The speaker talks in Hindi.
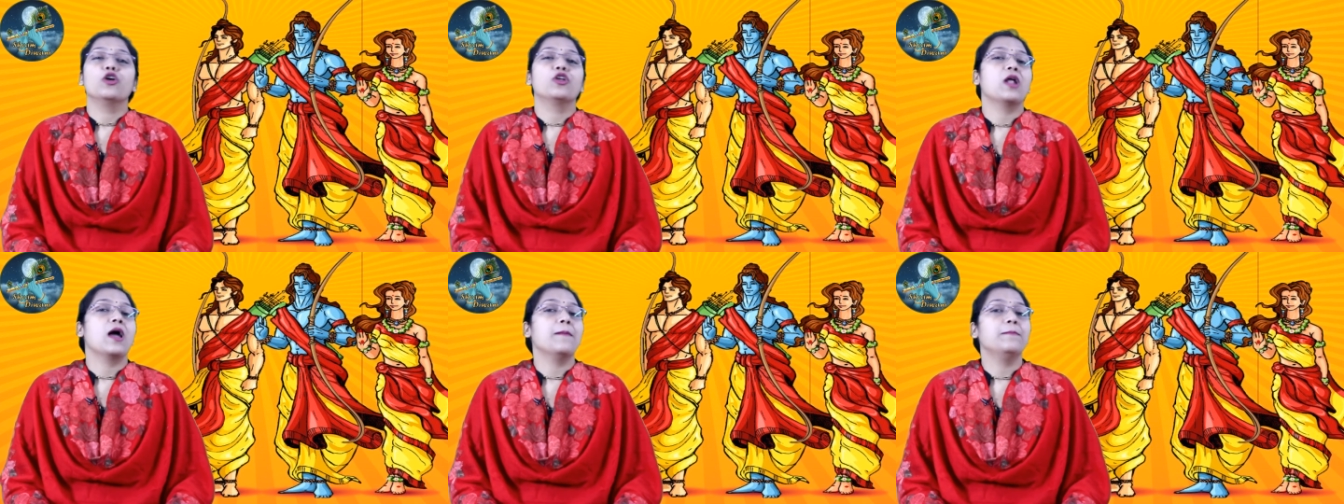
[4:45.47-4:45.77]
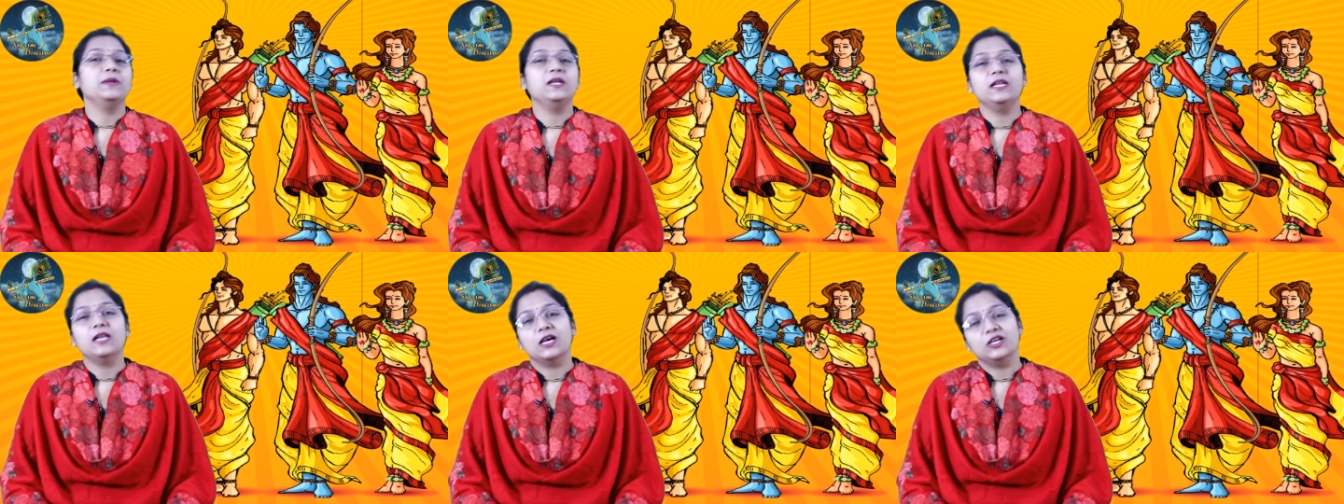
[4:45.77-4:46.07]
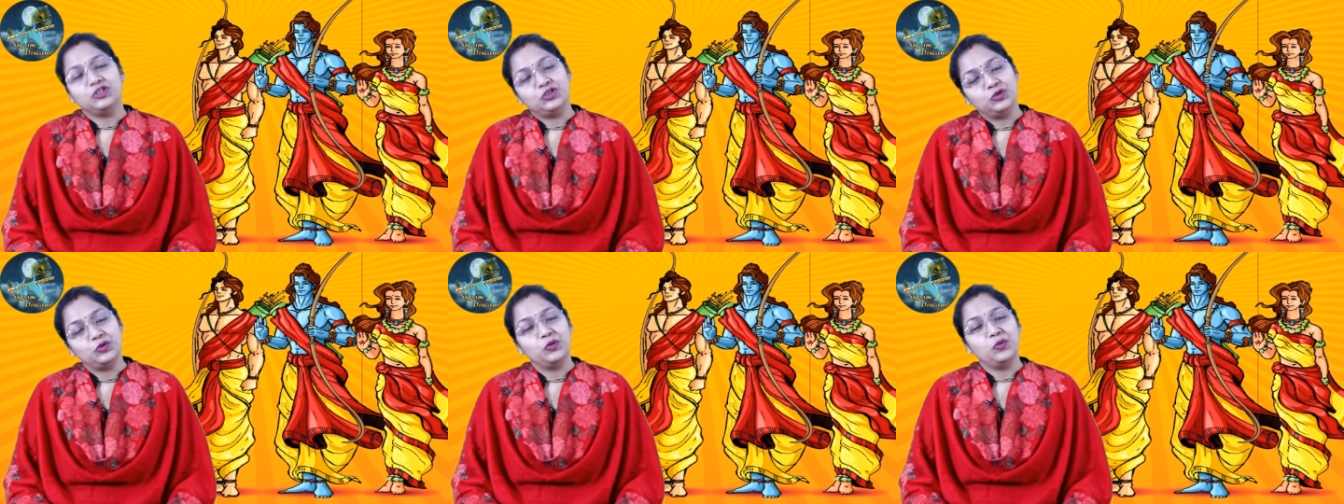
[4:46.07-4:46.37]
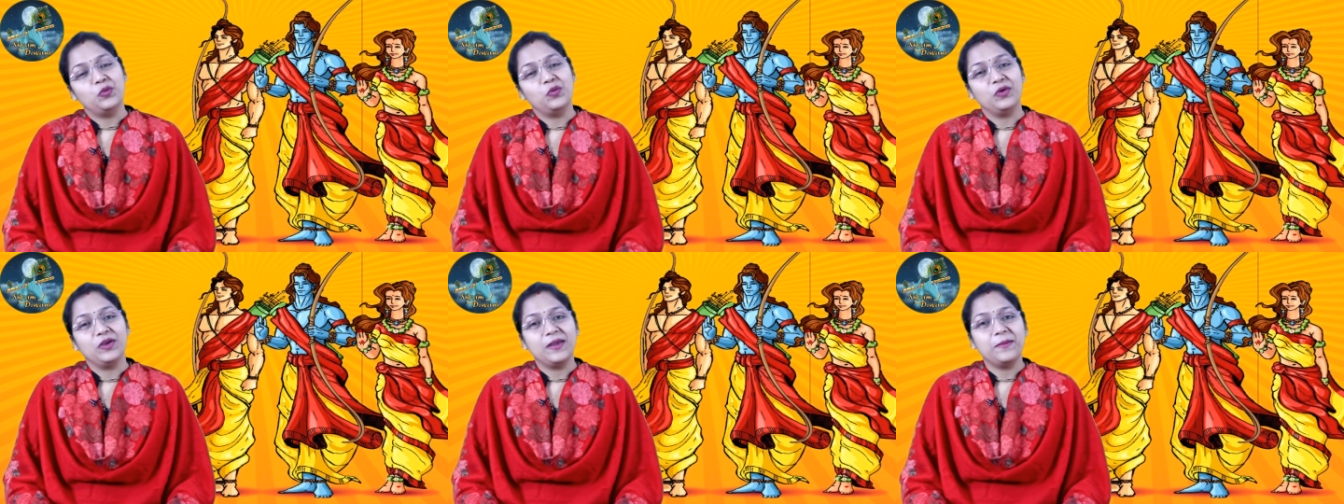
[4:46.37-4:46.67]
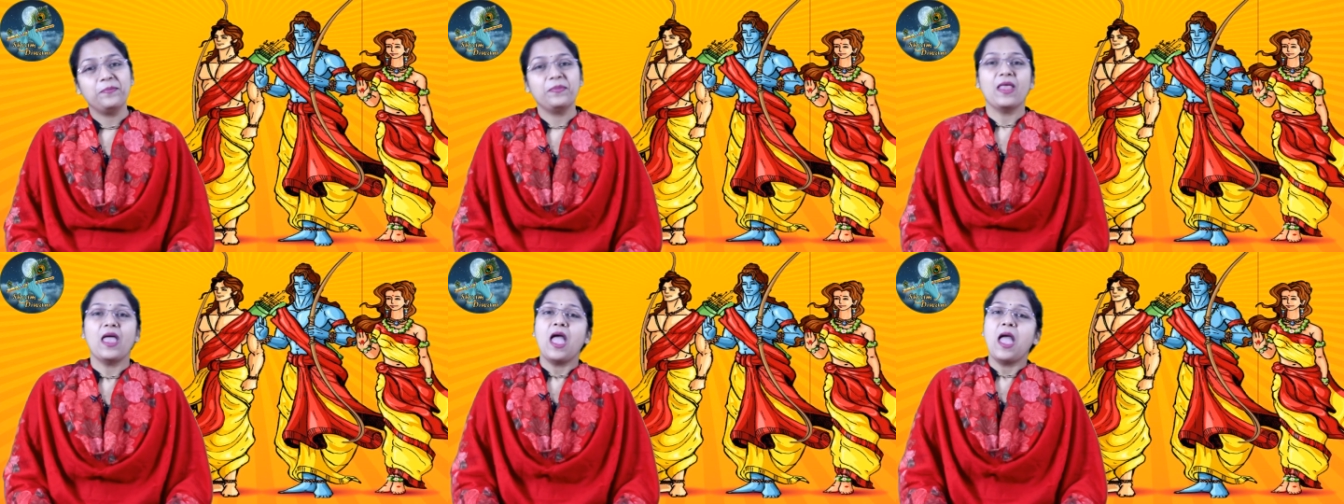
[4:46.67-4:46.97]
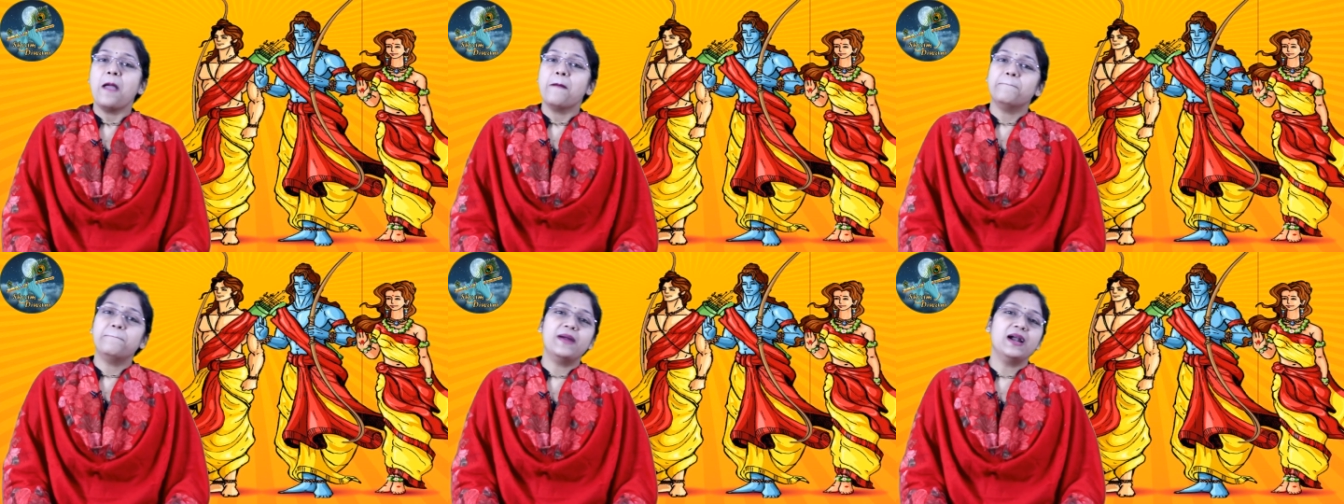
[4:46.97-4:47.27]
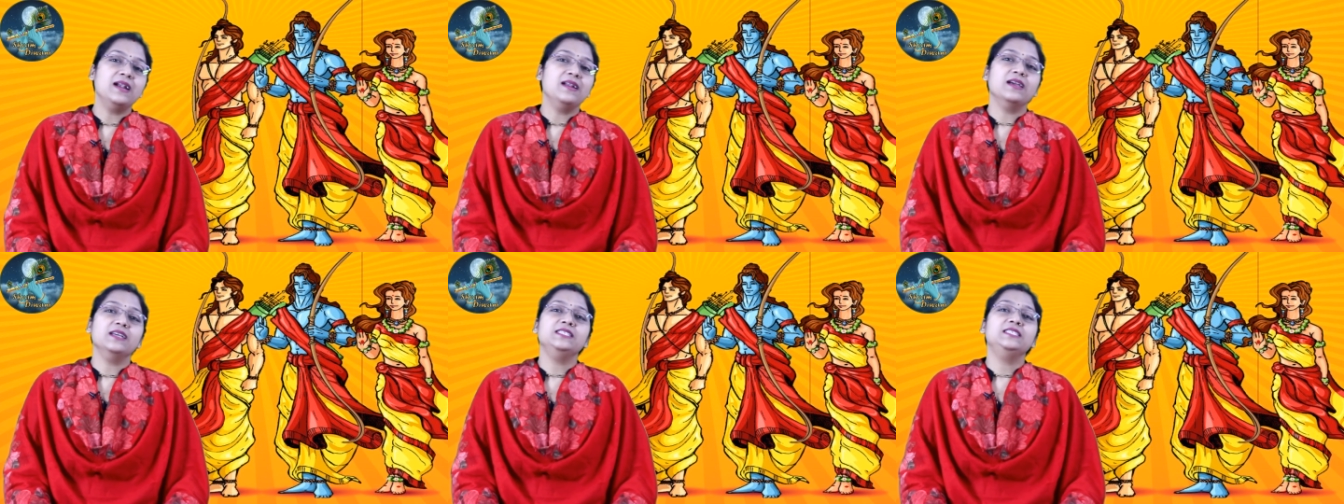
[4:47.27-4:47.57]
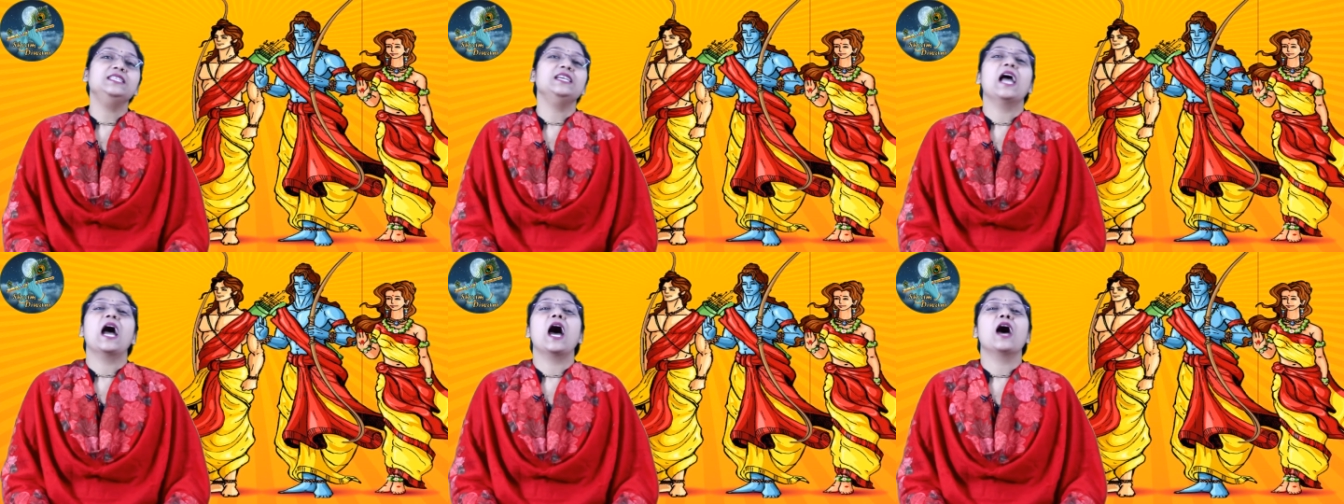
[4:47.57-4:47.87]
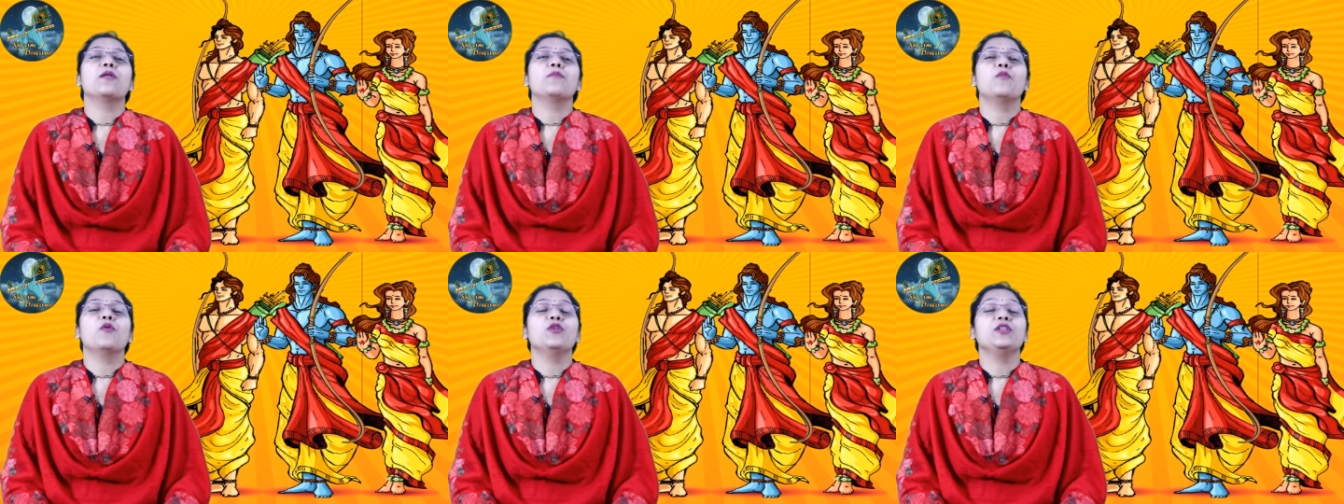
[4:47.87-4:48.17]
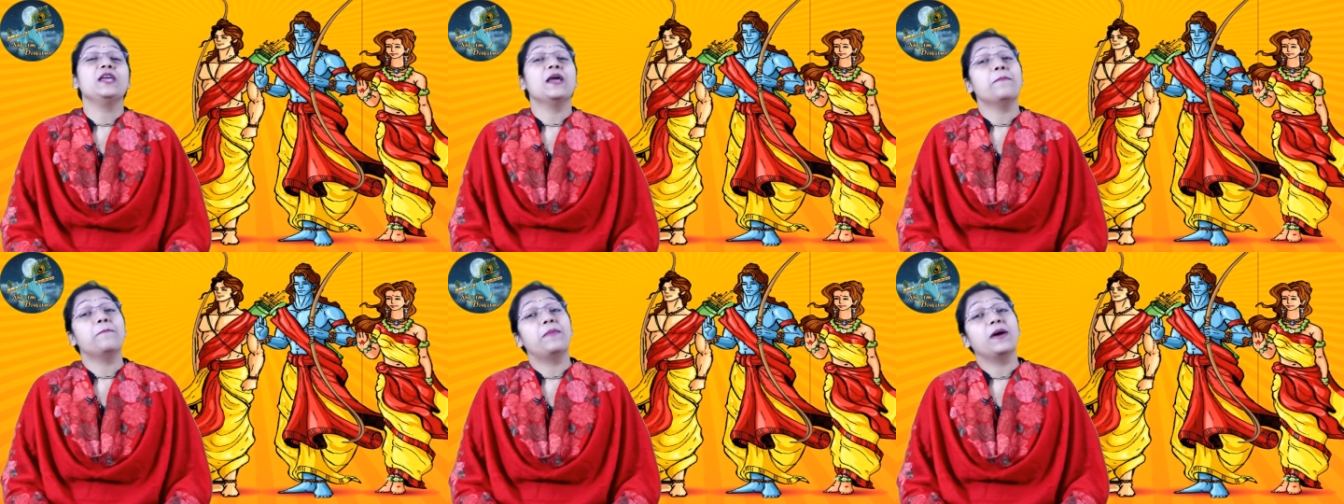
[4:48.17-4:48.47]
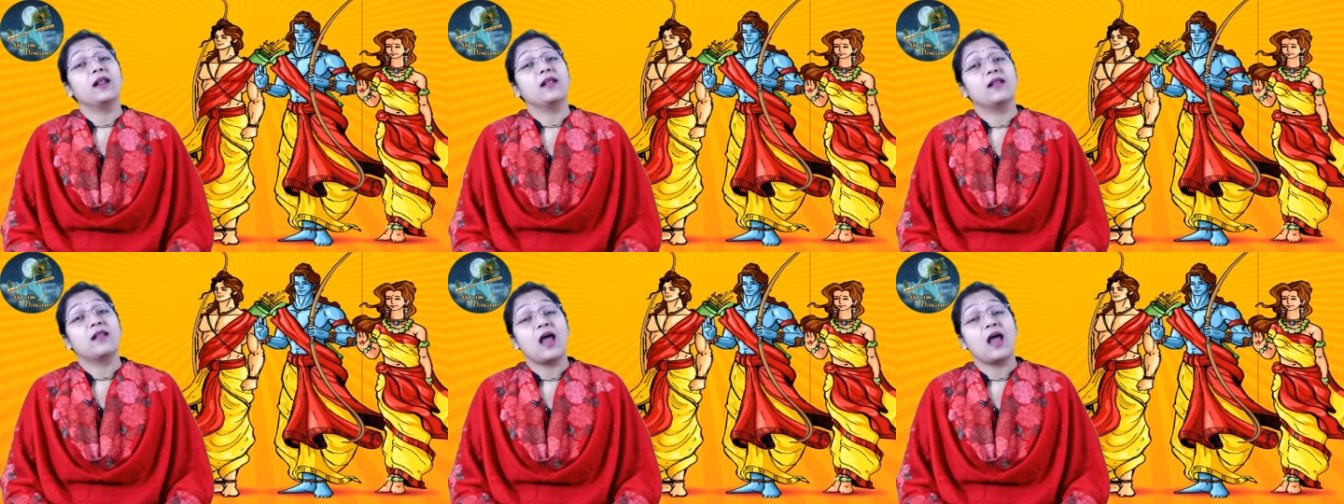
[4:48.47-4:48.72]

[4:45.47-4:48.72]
रामलीला शुरू हुई पंडित जी हारमोनियम पर